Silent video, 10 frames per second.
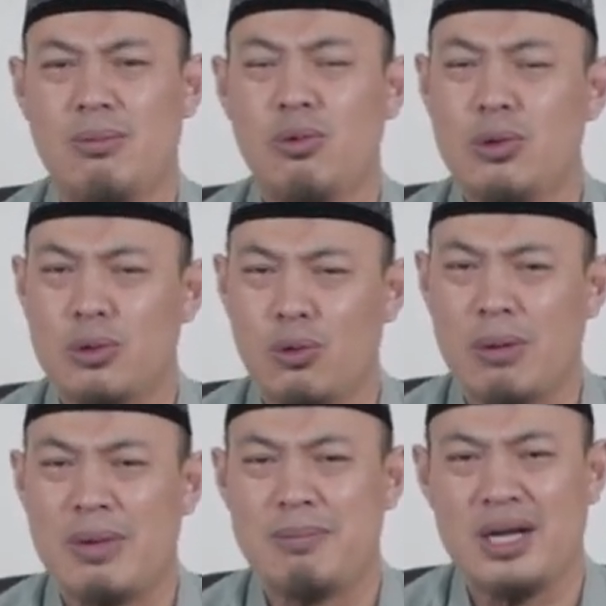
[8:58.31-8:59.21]

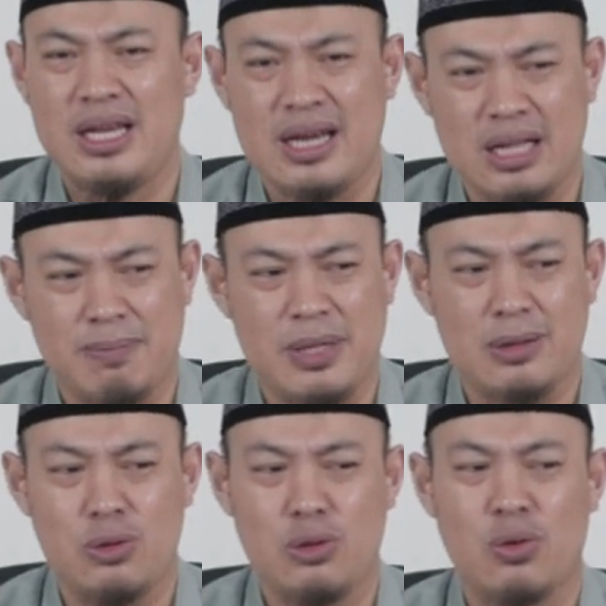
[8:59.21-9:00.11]
untuk memberikan
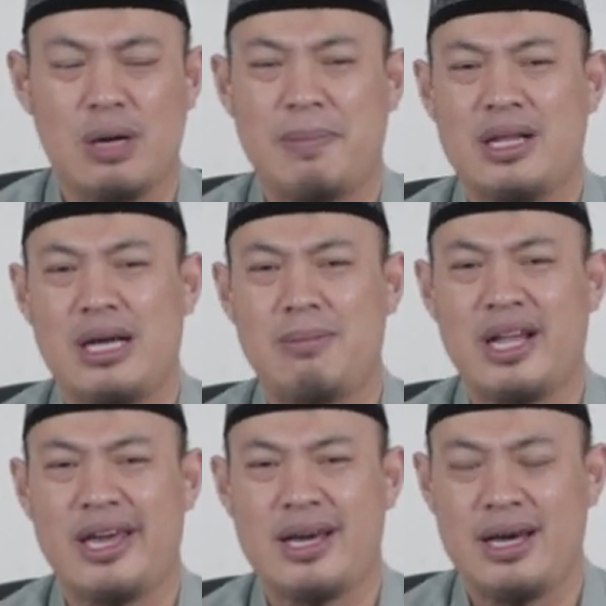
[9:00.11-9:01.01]
petunjuk kepada
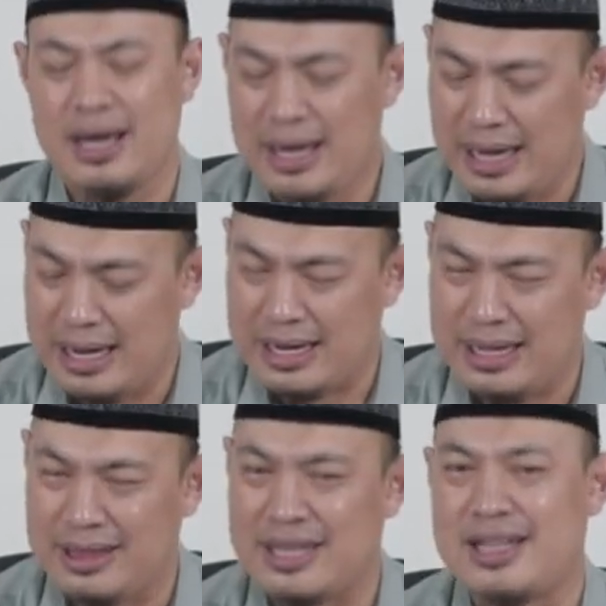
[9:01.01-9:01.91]
mereka
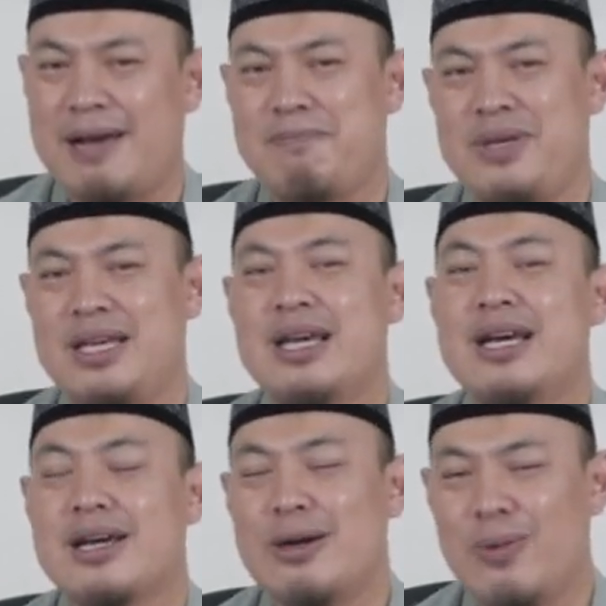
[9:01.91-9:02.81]
akan tetapi
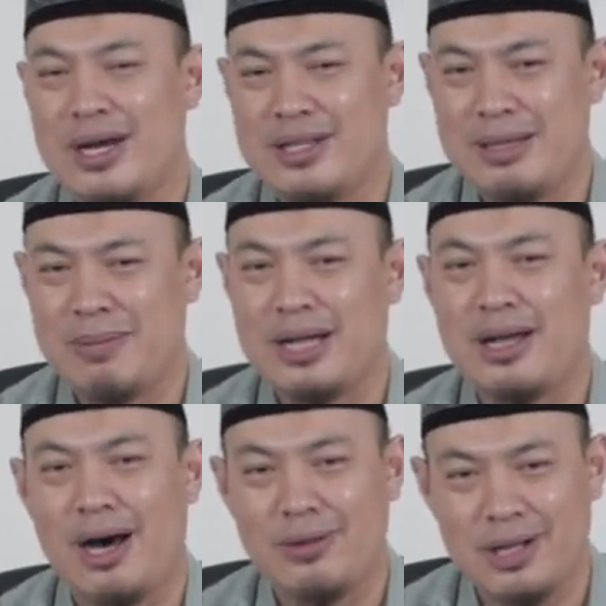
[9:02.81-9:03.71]

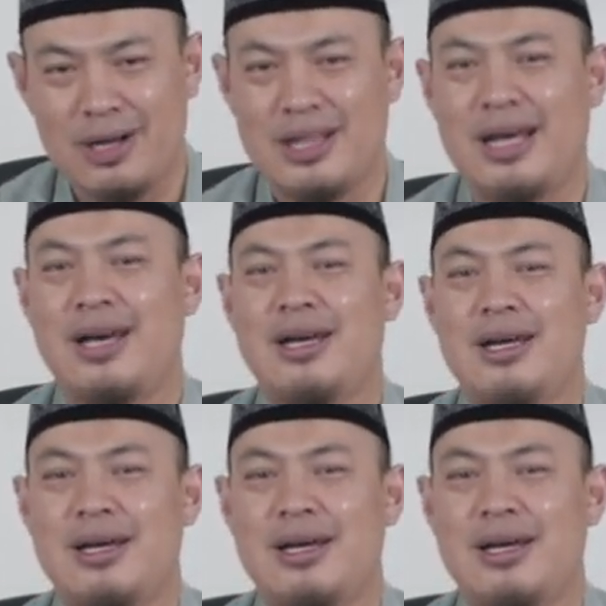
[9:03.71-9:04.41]
kewajiban Allah lah